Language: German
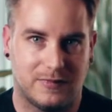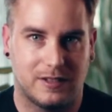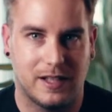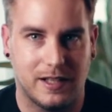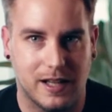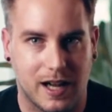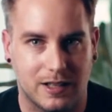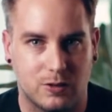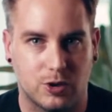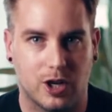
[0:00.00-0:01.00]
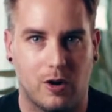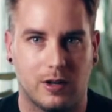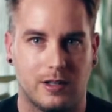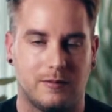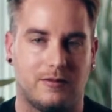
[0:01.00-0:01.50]
der hier gerade
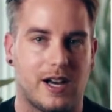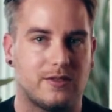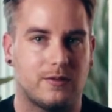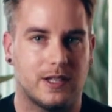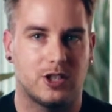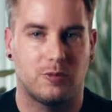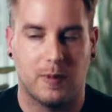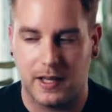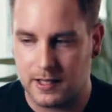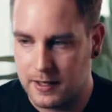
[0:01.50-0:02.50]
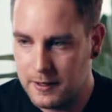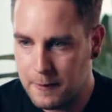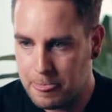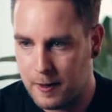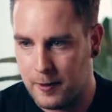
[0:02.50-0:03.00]
zuschaut, ähm, weiß, von was ich spreche.
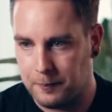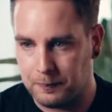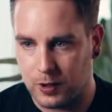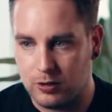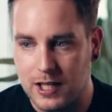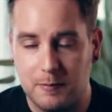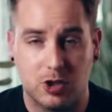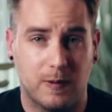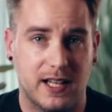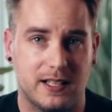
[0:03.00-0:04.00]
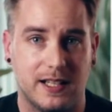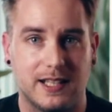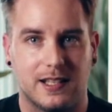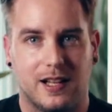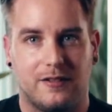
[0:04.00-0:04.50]
Ähm, und dementsprechend
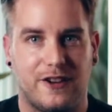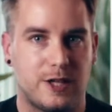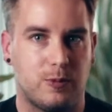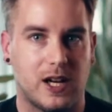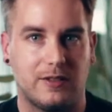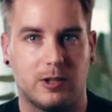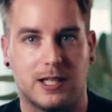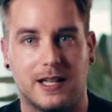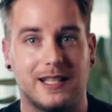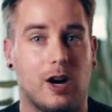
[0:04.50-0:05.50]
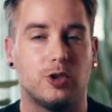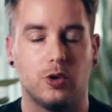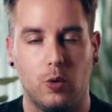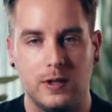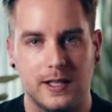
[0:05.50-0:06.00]
ist Facebook Advertising aus
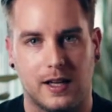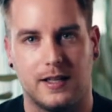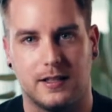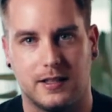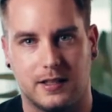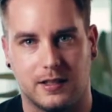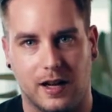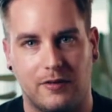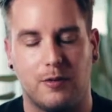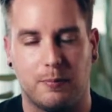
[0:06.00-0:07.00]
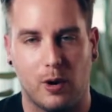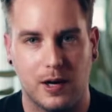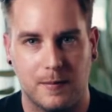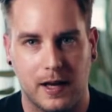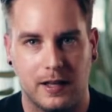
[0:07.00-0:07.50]
unserer Sicht, ja, von
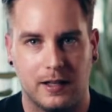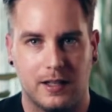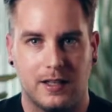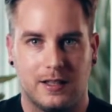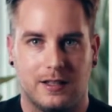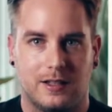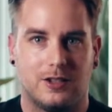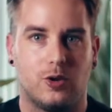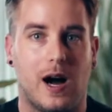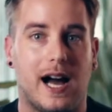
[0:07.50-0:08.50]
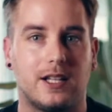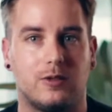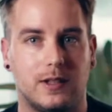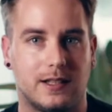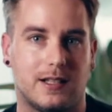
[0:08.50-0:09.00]
Man, so heiß
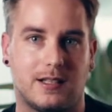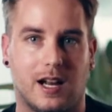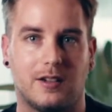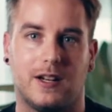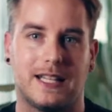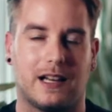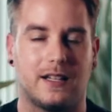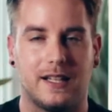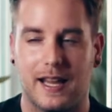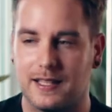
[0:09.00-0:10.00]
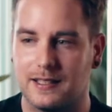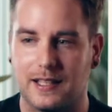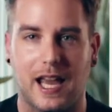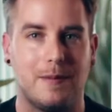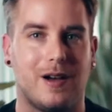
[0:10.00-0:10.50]
und interessant, weil ich kann eine
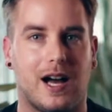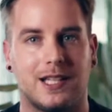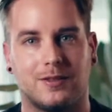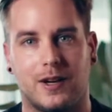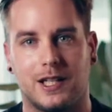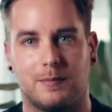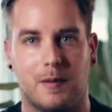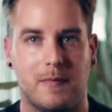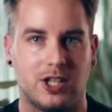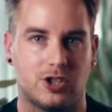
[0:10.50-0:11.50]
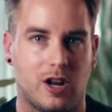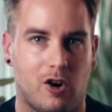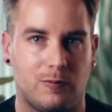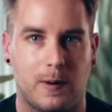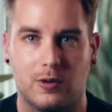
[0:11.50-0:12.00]
extreme Reichweite bei Menschen
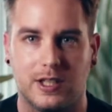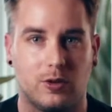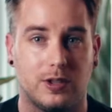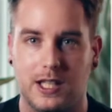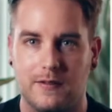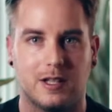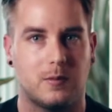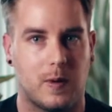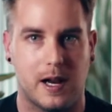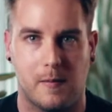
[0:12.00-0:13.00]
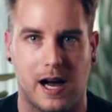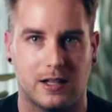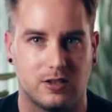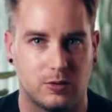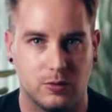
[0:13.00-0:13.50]
aufbauen, die noch nie was mit meiner
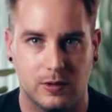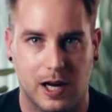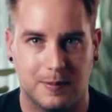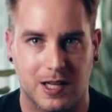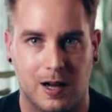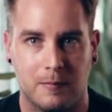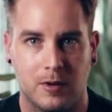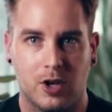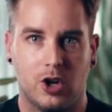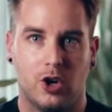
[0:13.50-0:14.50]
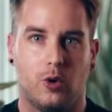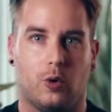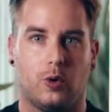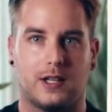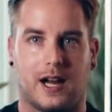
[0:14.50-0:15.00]
Marke zu tun gehabt haben
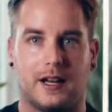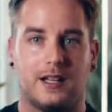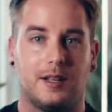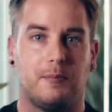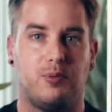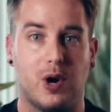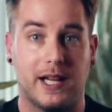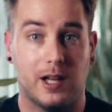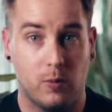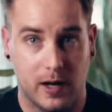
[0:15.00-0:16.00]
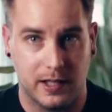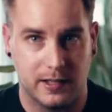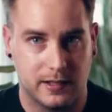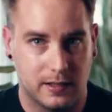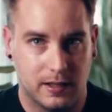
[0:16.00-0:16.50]
und kann Brand
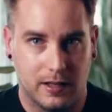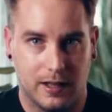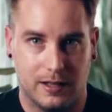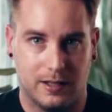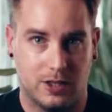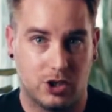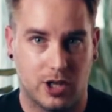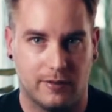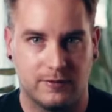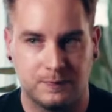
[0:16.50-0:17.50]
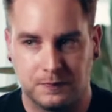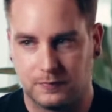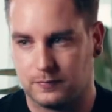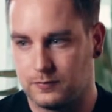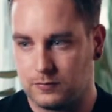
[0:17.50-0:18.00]
Awareness äh, schaffen.
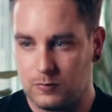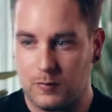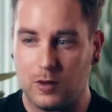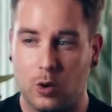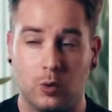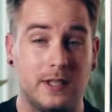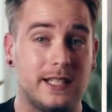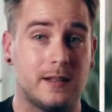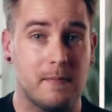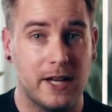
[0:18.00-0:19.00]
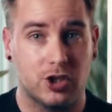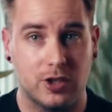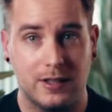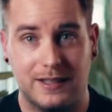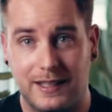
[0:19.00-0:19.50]
Und diese
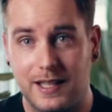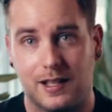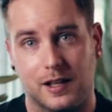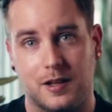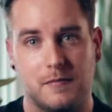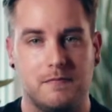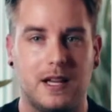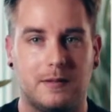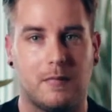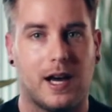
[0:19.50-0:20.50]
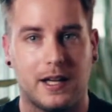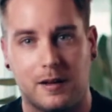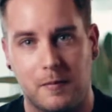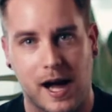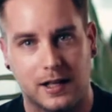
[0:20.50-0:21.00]
Menschen, die dann mit meiner
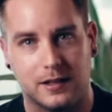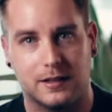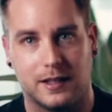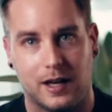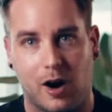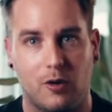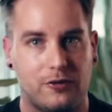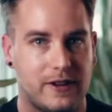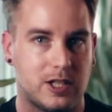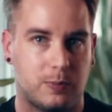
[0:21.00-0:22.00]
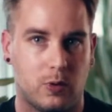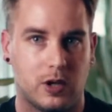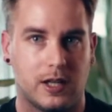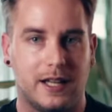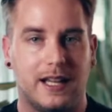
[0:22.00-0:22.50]
Marke ja, auf
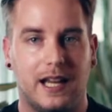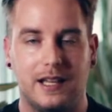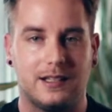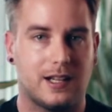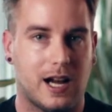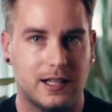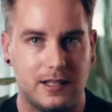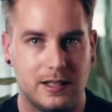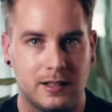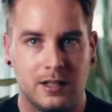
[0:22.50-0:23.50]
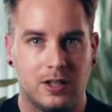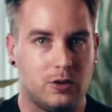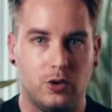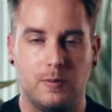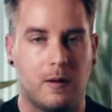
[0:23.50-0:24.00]
Facebook interagieren
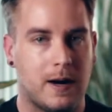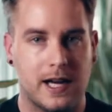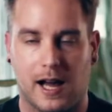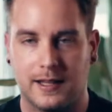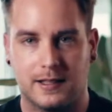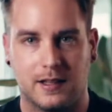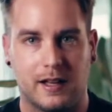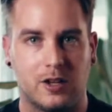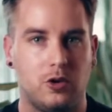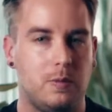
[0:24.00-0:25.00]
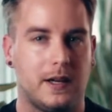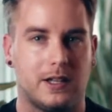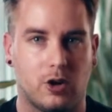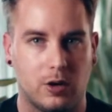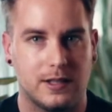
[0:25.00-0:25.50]
über meine Anzeige, über
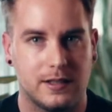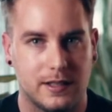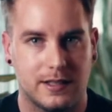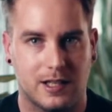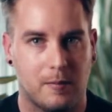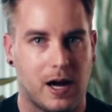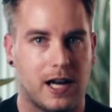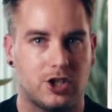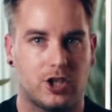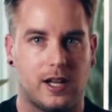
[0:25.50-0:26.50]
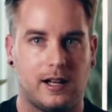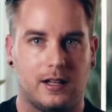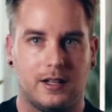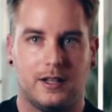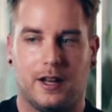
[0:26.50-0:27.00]
den Content, den ich da bereitstelle,
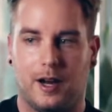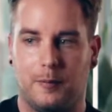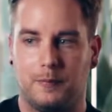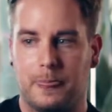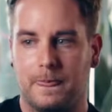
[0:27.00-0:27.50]
ähm,